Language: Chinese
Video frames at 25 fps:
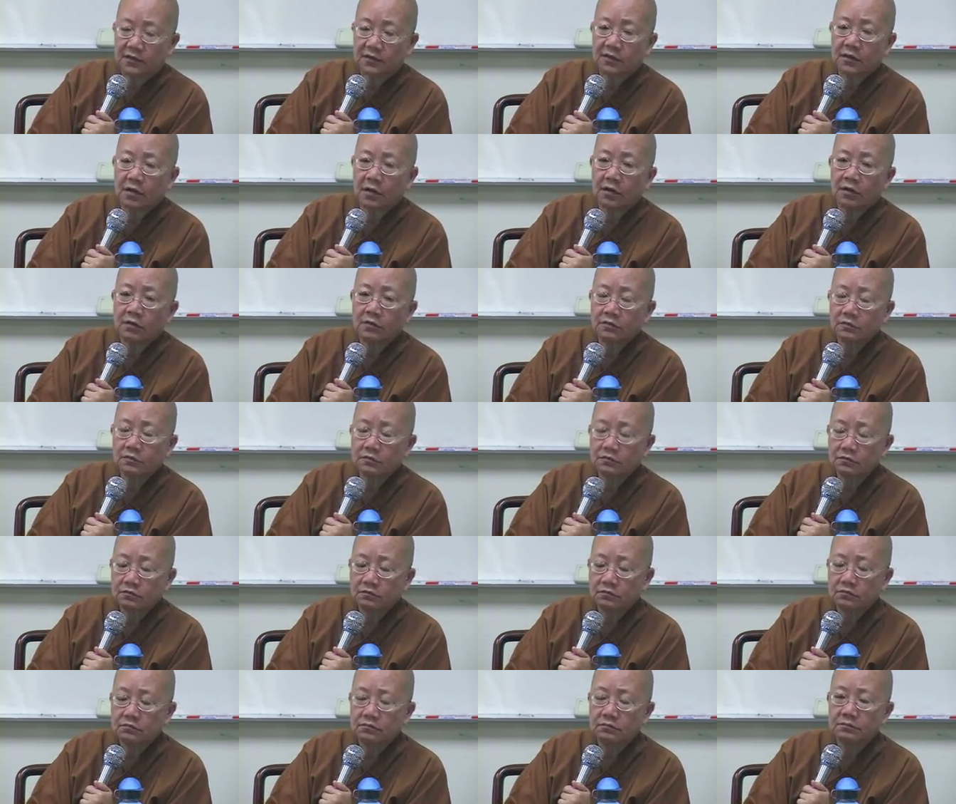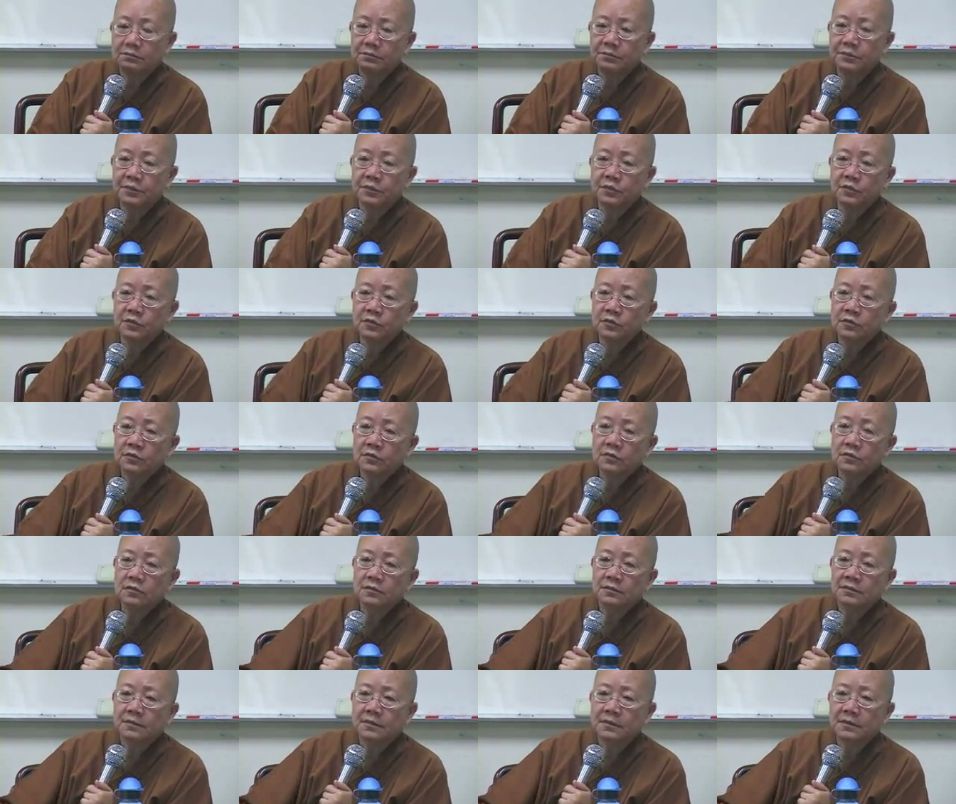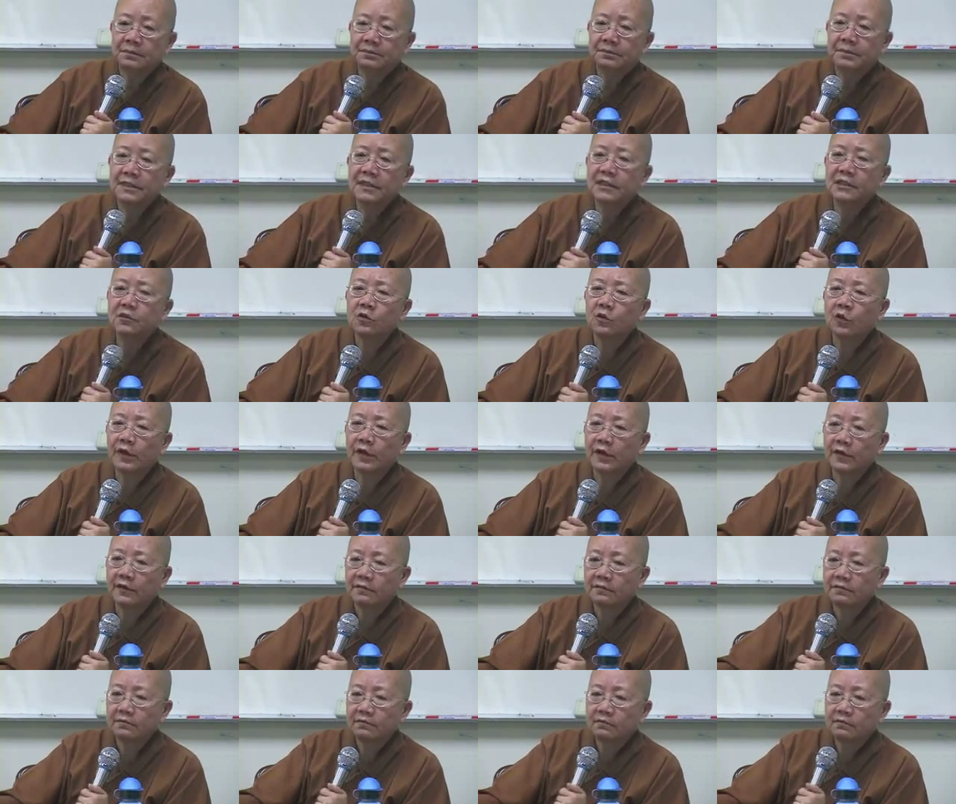都不避讳